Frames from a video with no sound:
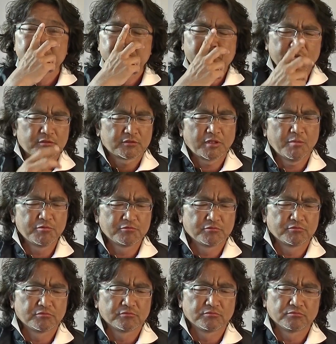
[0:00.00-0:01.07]
まあ多
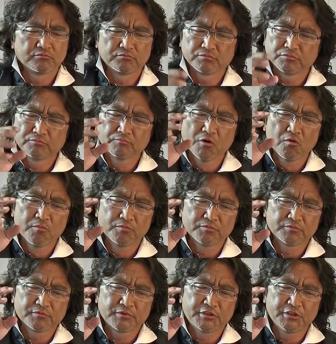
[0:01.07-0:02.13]
分もう
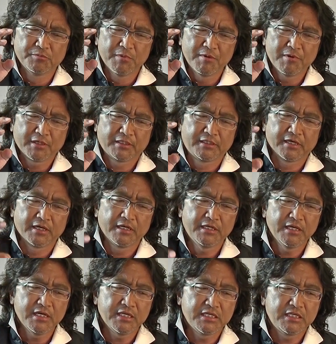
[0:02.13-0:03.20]
昼間は
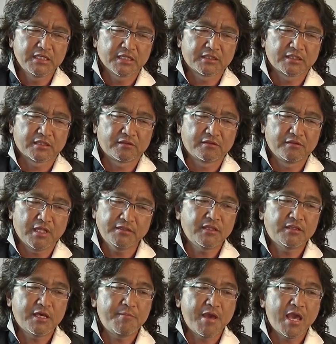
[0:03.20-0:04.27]
ギャーギャー言い合って「なんだ
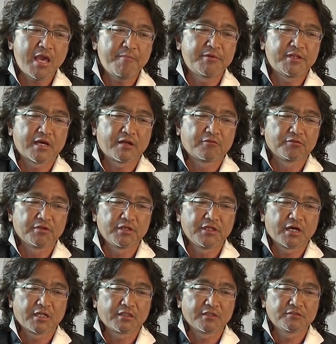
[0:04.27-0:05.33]
てめえ!」みたいなこと言い
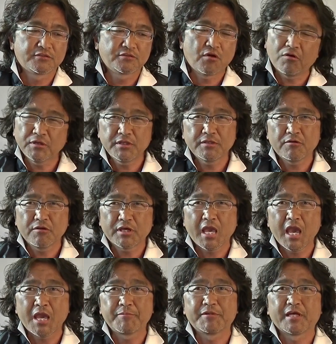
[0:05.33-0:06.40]
やがって「そこに置
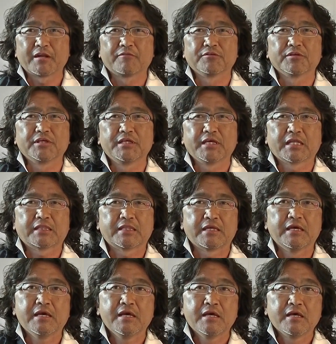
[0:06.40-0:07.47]
け!」みたいなこと言い合っ
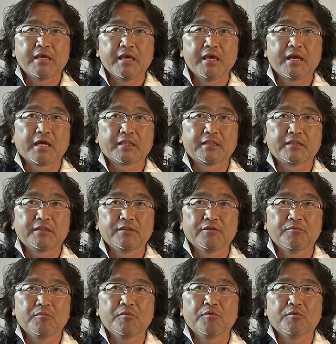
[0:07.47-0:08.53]
て映画
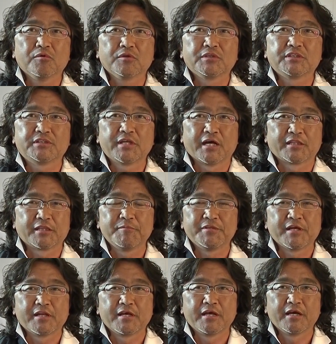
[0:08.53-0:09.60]
のもう切ったはったみ
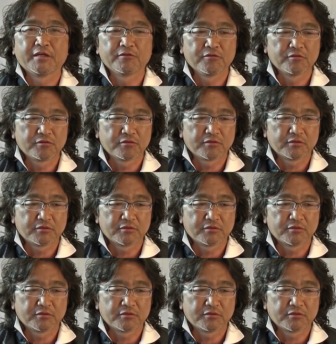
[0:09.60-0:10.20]
たいな映画の